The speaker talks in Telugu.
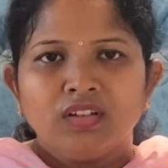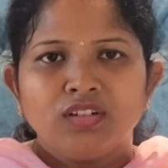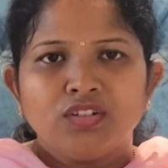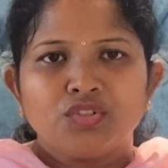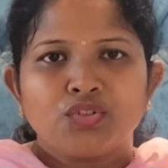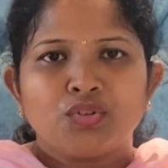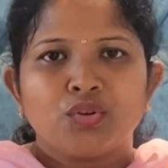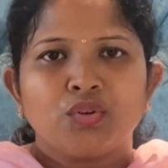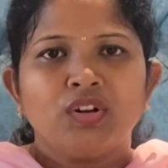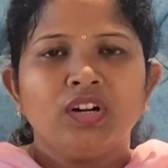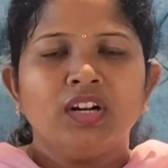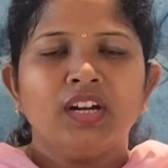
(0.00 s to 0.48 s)

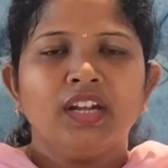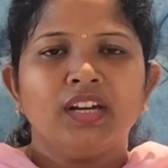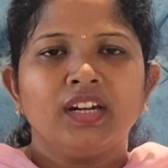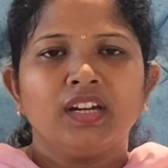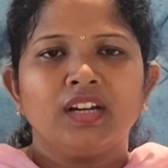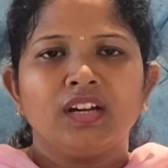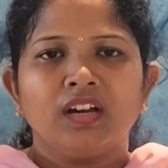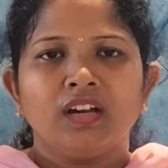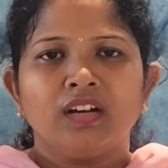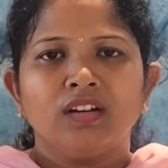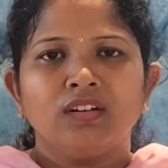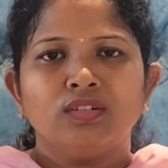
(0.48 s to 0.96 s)

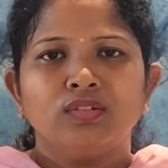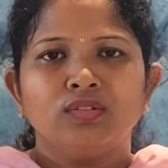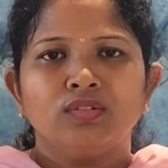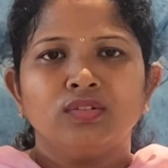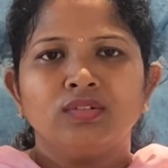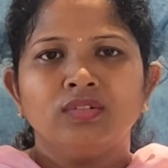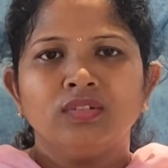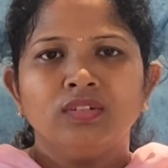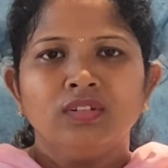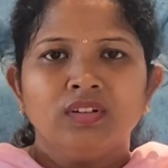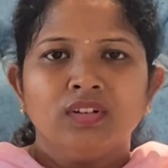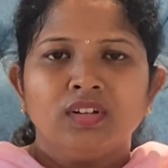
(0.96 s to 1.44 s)
చూడలేని కళ్ళు
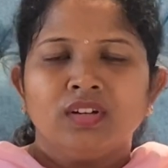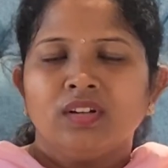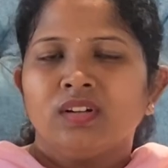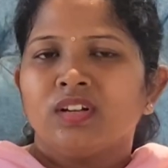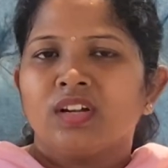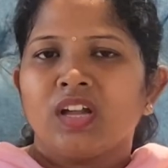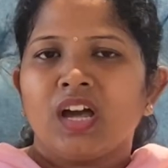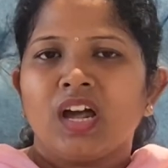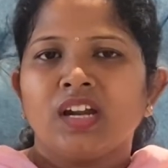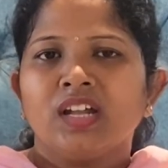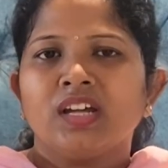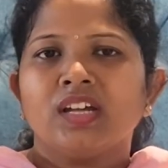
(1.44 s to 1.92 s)

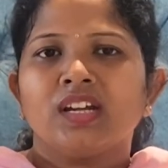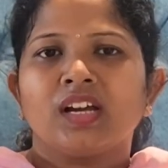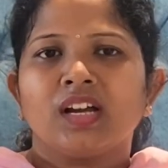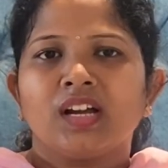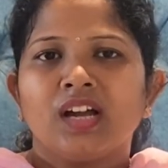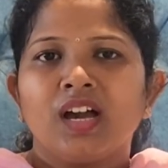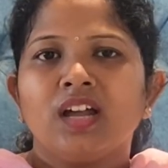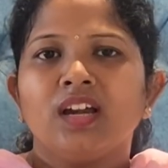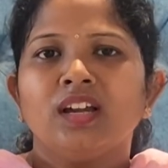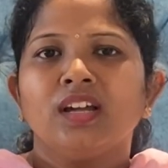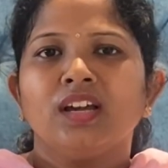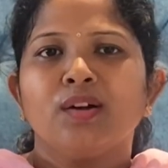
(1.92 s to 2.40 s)
నానా
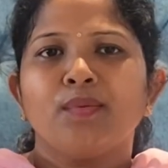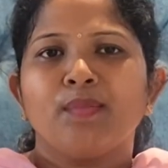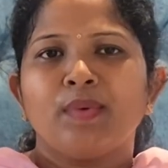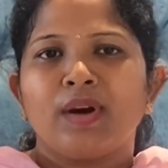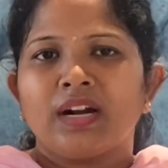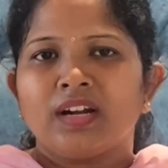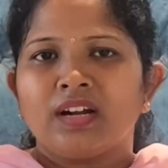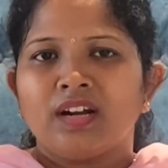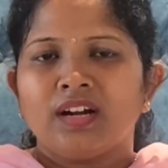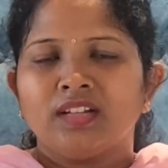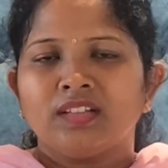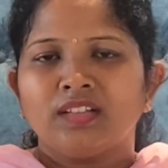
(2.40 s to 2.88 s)
రకాలుగా
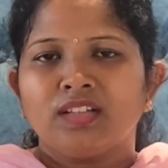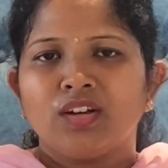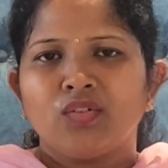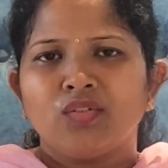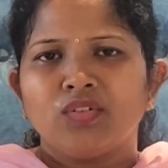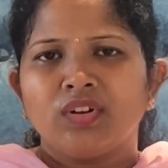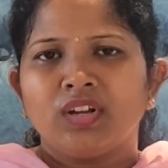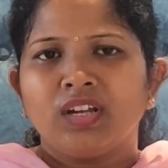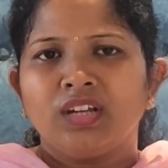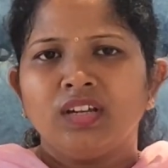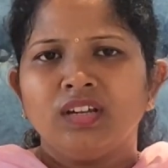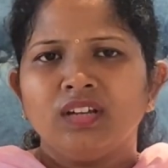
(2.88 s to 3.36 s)
మాట్లాడుతూ
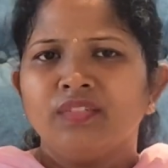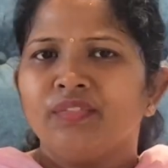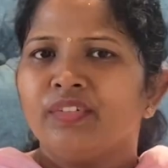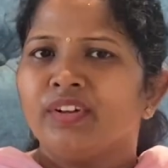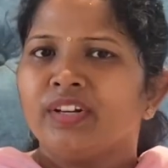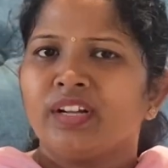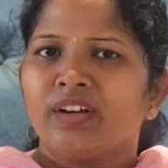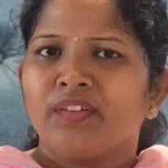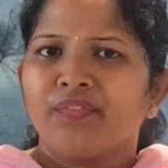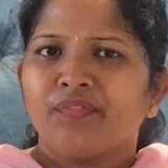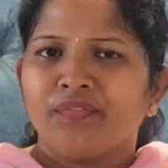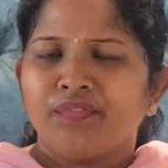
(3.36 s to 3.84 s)
ఉన్నాయి
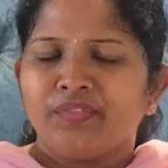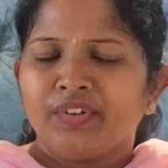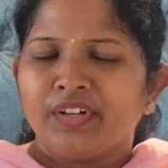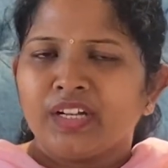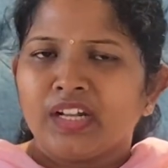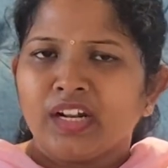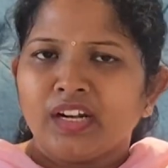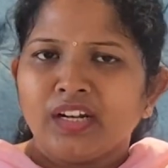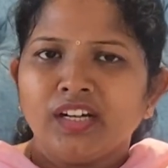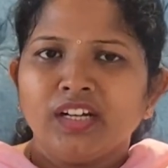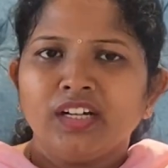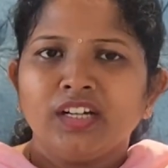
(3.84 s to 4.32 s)
వీట
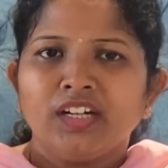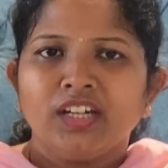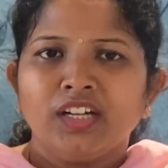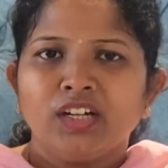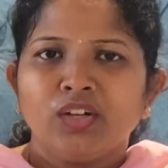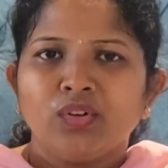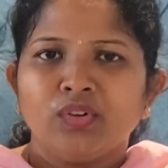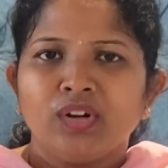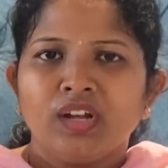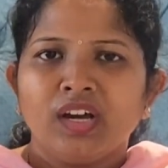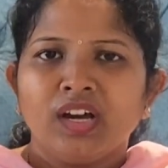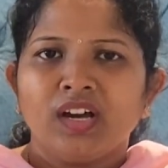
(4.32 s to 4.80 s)
వీటన్నిటినీ
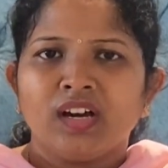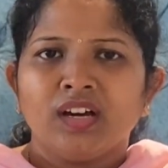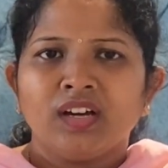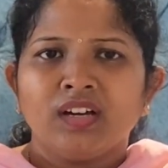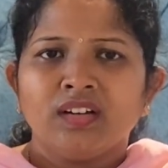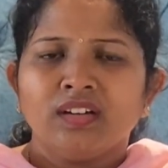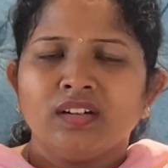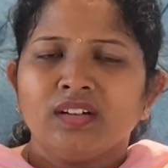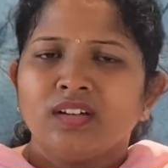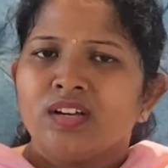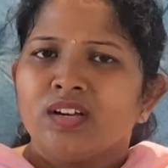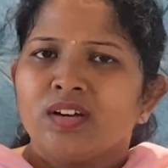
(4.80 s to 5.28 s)
కూడా
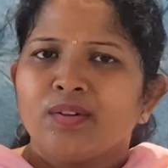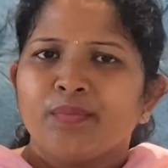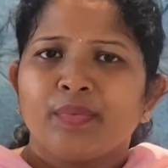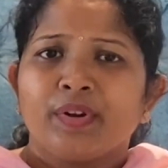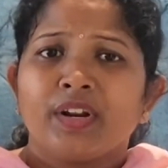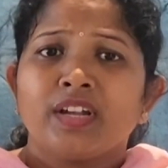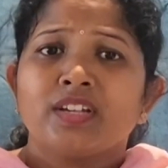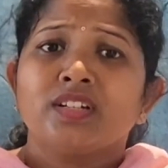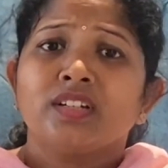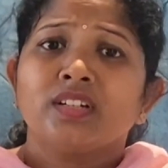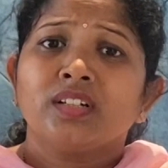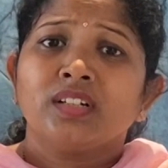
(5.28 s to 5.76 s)

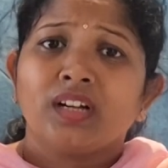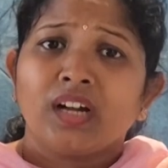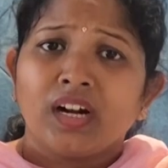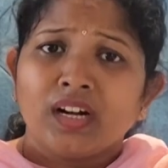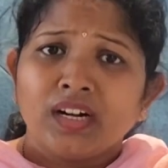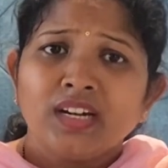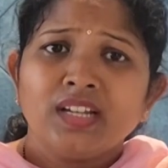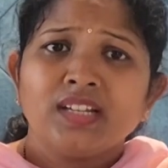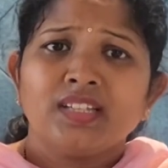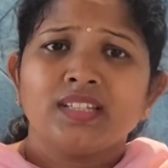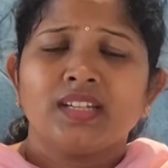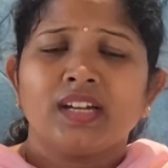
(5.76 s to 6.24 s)
ప్రజలు
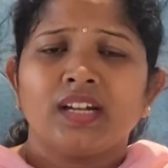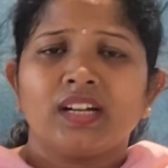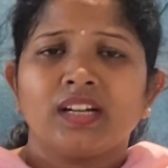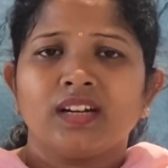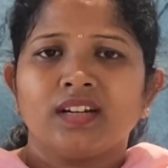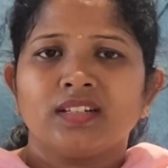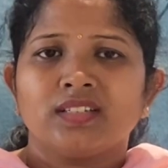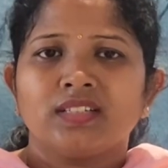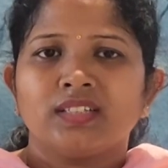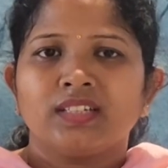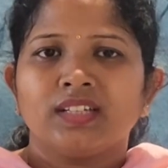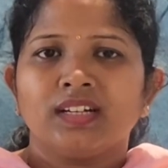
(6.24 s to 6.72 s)
ఖండిస్తారు
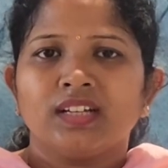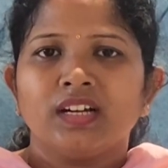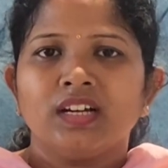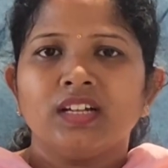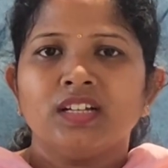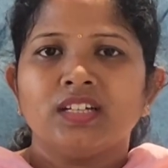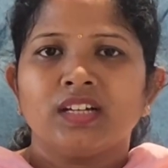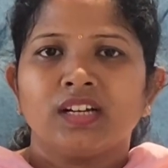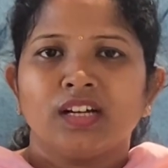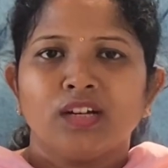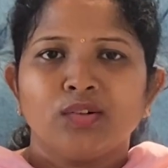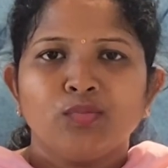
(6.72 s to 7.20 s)
ఖచ్చితంగా
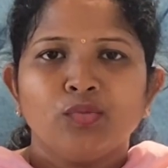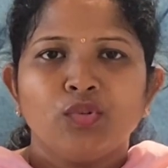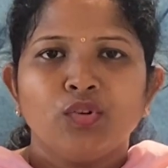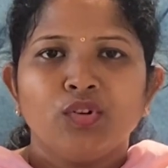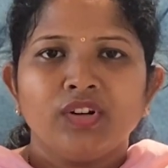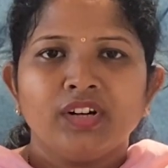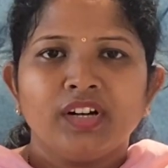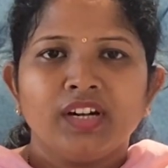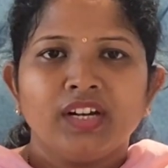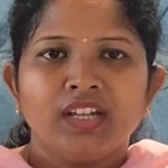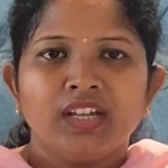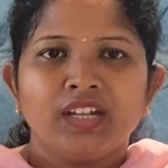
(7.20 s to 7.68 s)

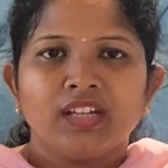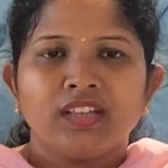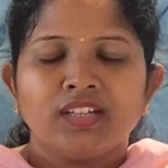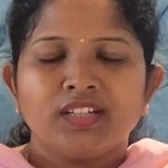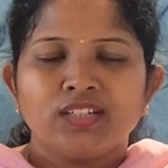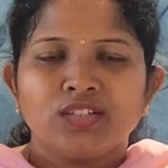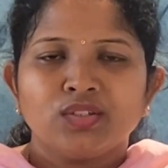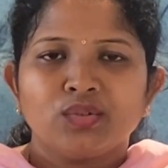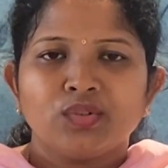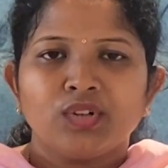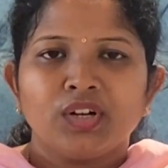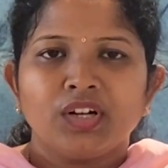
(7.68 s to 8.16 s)
జగన్మోహన్ రెడ్డి గారు
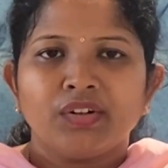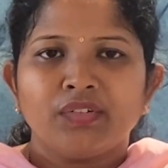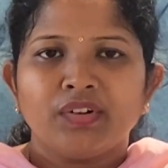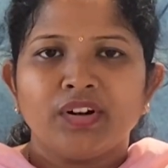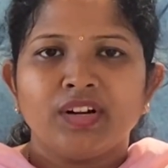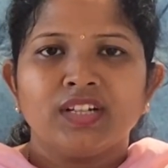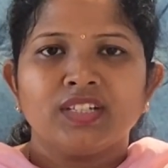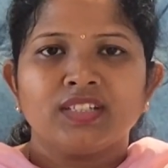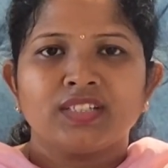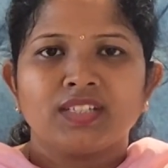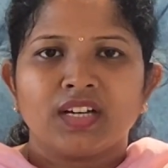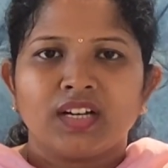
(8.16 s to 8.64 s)

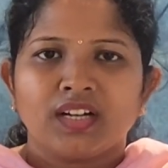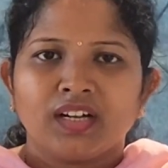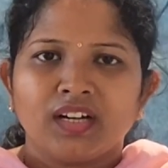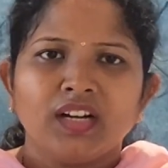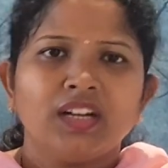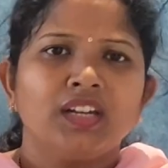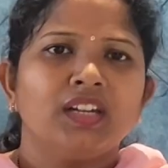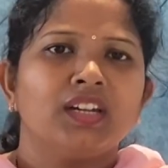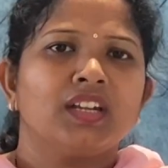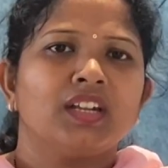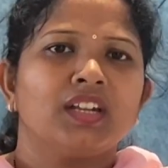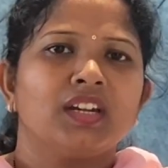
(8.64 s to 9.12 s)
తీసుకున్నటువంటి
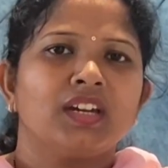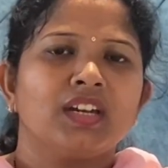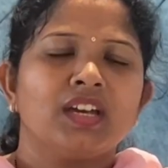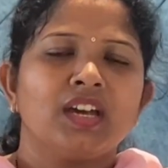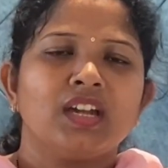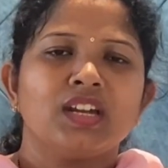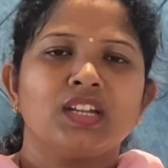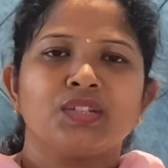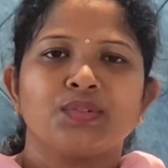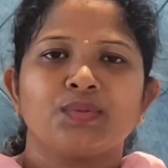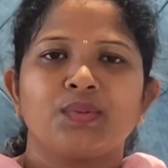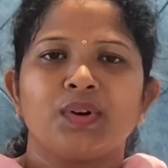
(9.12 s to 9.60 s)
చక్కటి
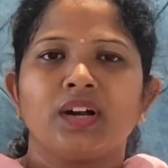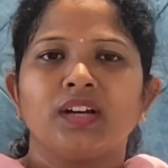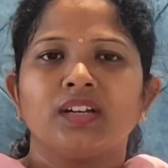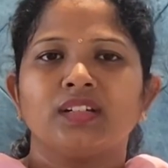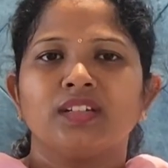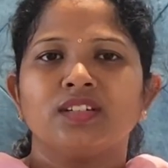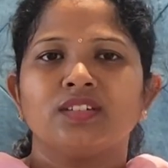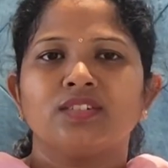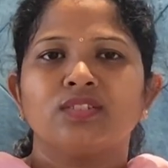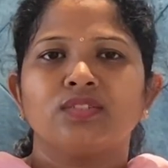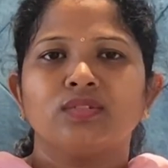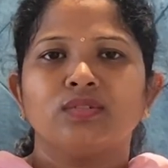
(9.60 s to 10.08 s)
నిర్ణయాన్ని
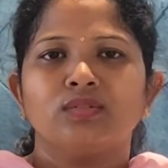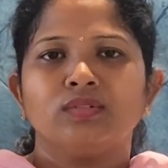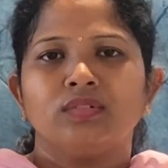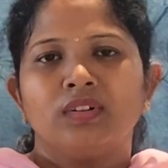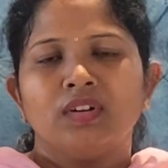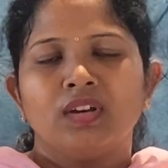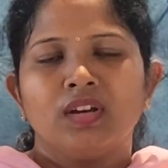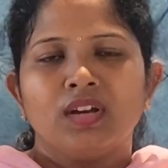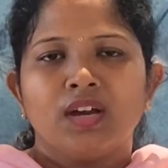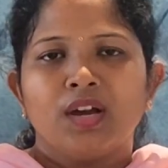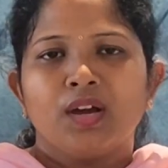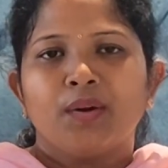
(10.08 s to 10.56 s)
స్వాగతిస్తూ
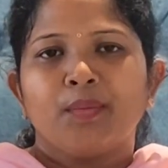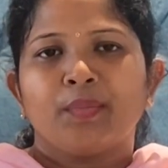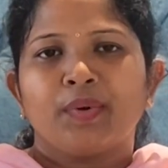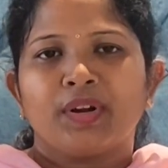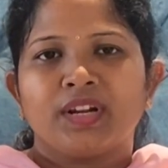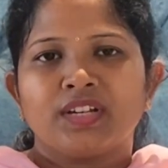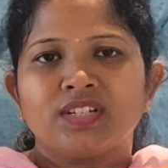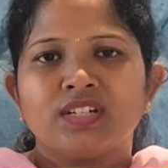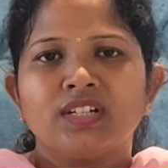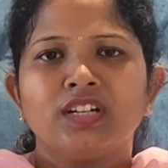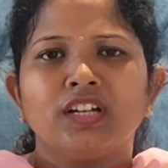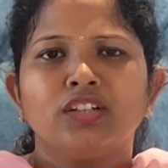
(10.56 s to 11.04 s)

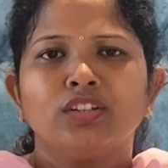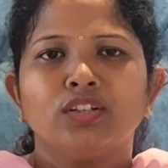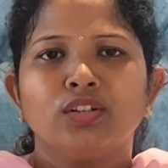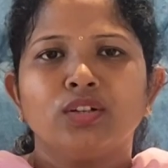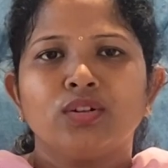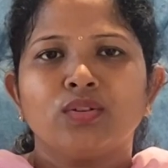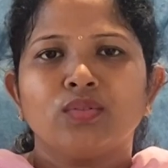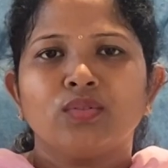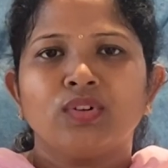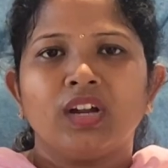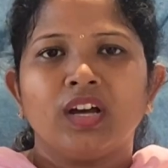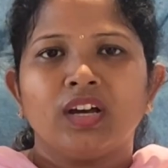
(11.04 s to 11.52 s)

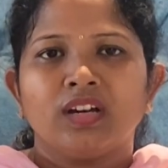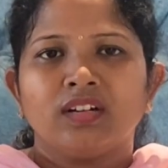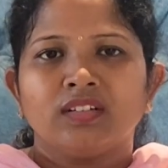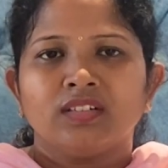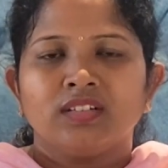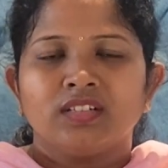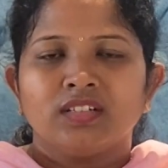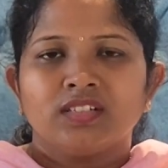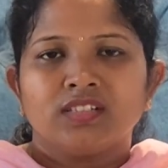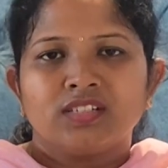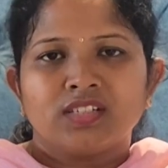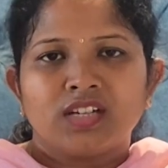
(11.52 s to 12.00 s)
ప్రజలందరూ కూడా
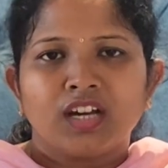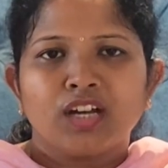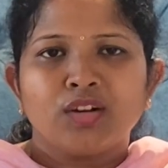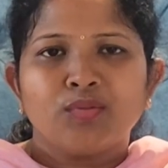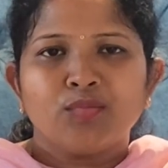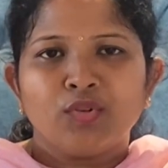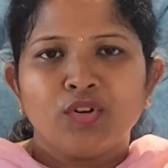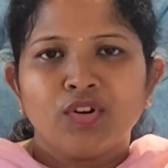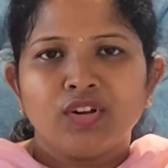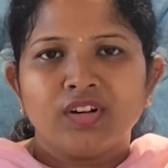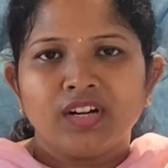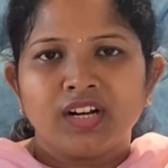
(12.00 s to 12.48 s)

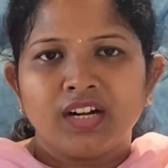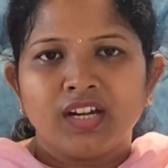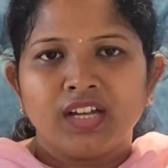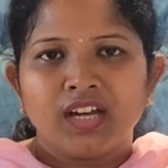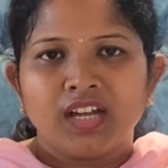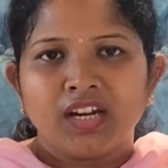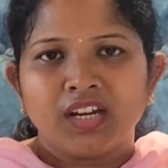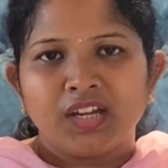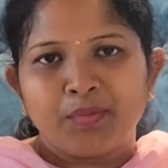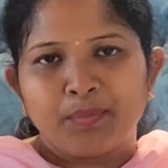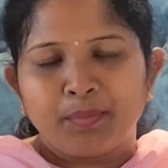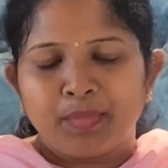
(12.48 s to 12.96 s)
జగన్మోహన్ రెడ్డి
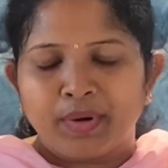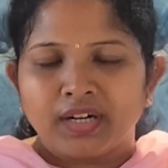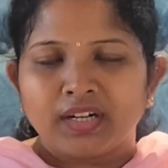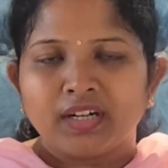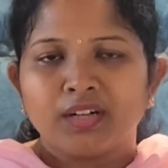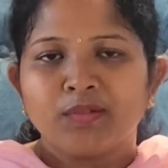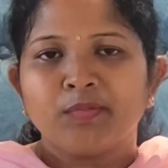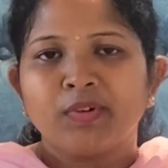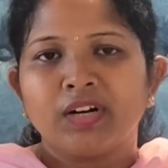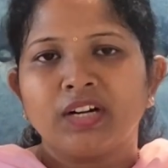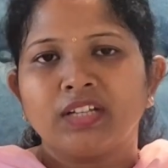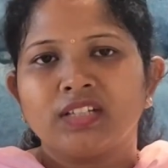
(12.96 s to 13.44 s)
గారికి
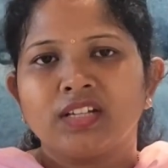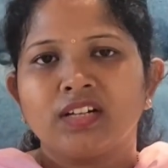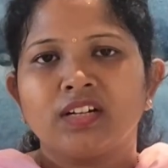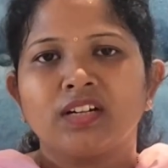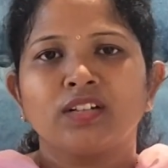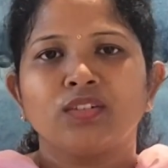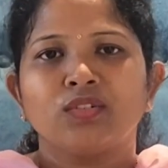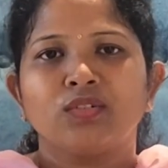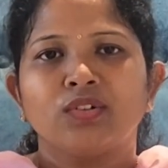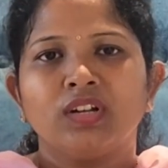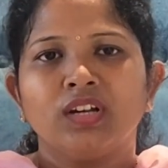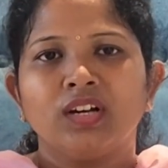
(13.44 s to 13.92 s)
పట్టం
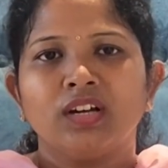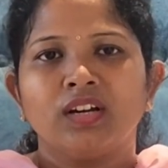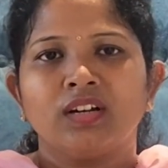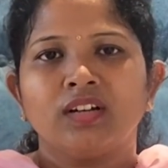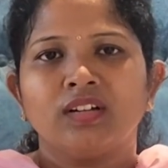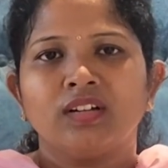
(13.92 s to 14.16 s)
కడతారని కూడా